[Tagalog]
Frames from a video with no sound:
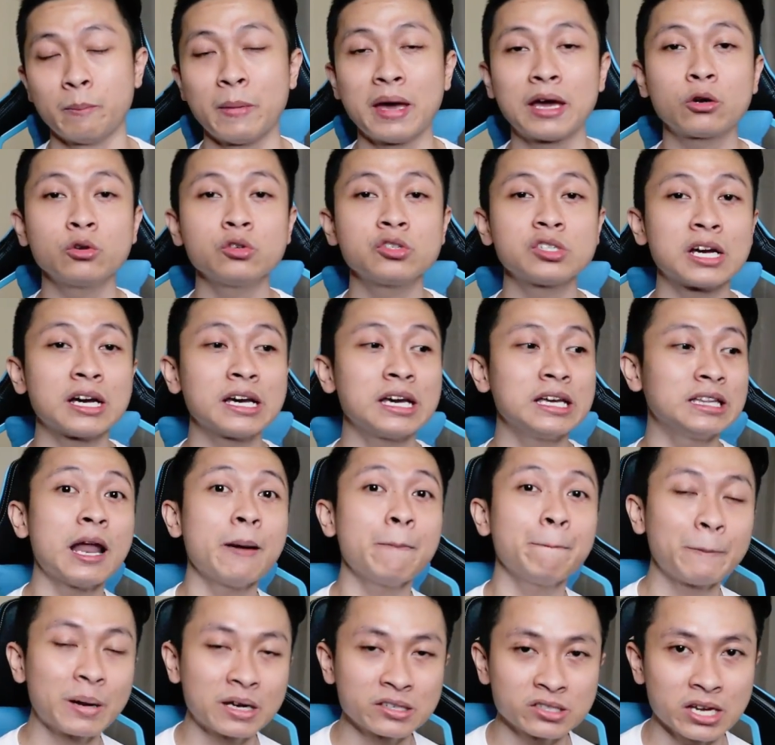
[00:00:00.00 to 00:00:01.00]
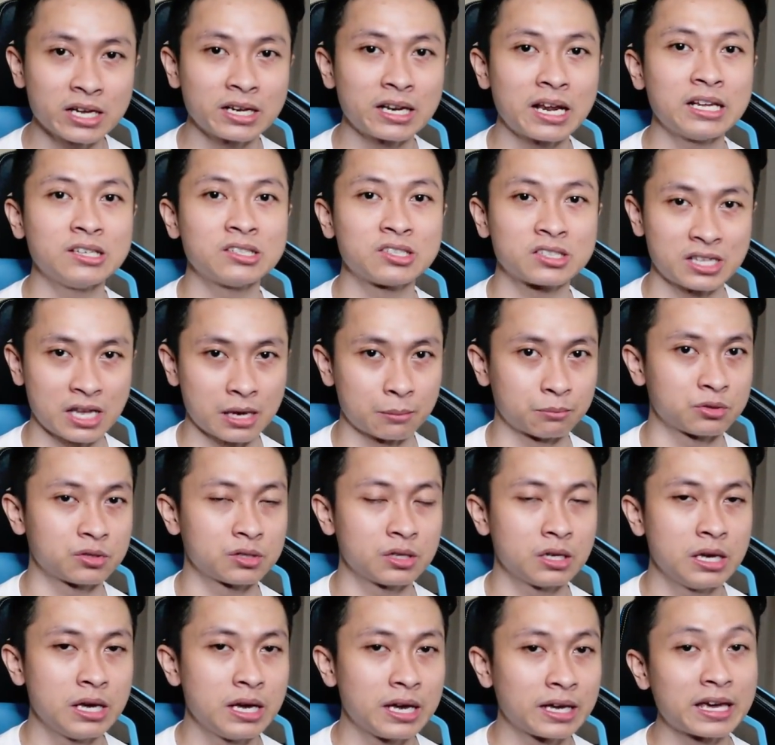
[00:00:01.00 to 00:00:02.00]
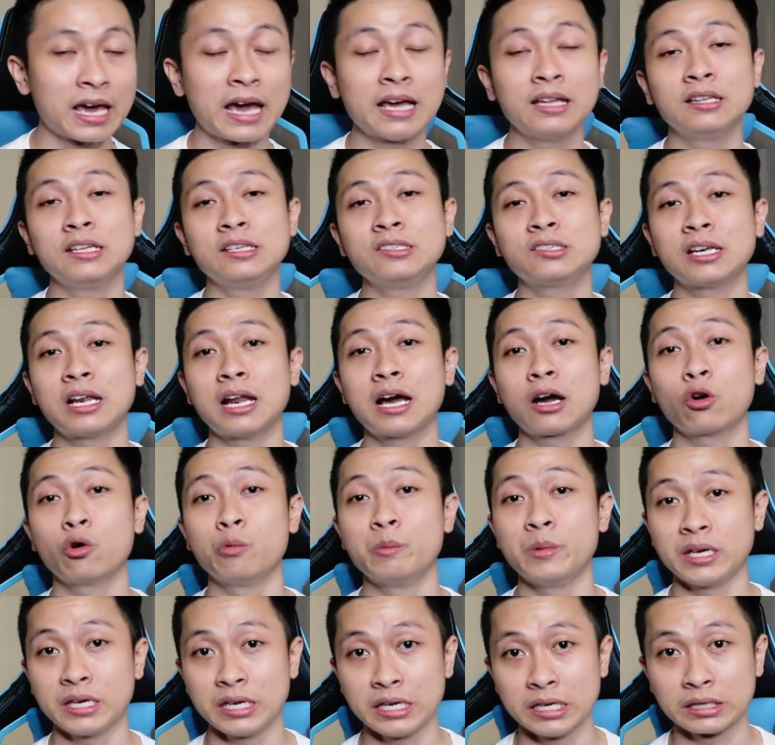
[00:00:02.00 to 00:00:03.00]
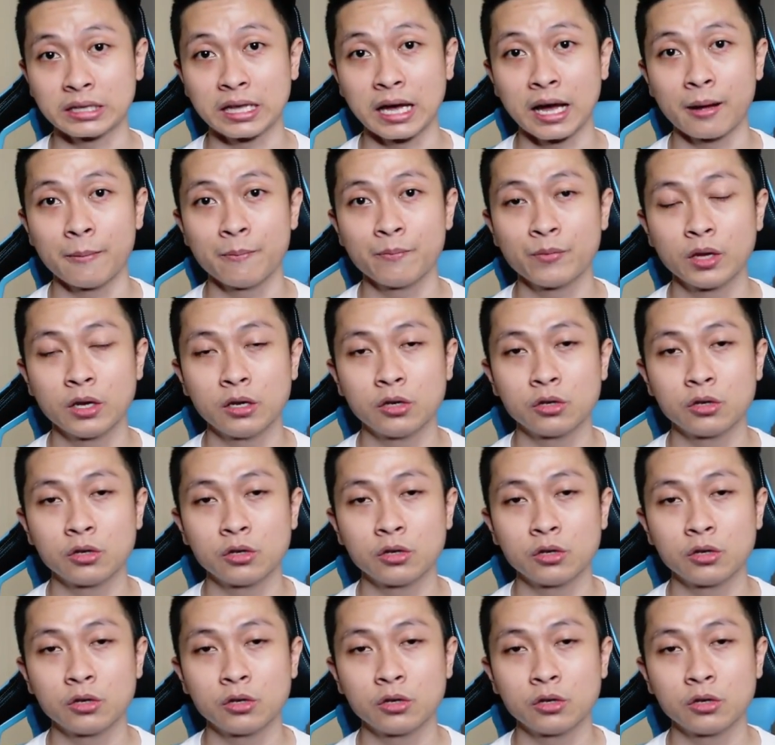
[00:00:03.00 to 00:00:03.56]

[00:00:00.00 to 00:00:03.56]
meron siyang nilampasan na steps kaya hindi sila kumikita.